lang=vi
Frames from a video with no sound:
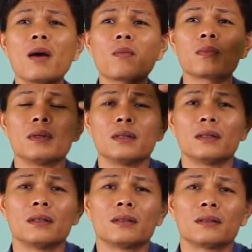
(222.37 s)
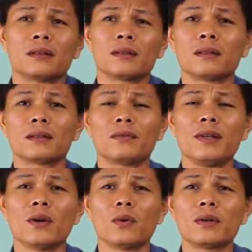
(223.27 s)
đốc, ví
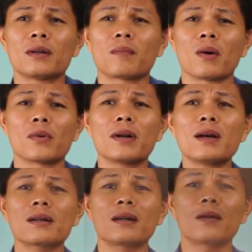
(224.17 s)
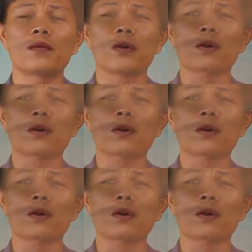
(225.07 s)
dụ như ông bầu Đức, ông Vũ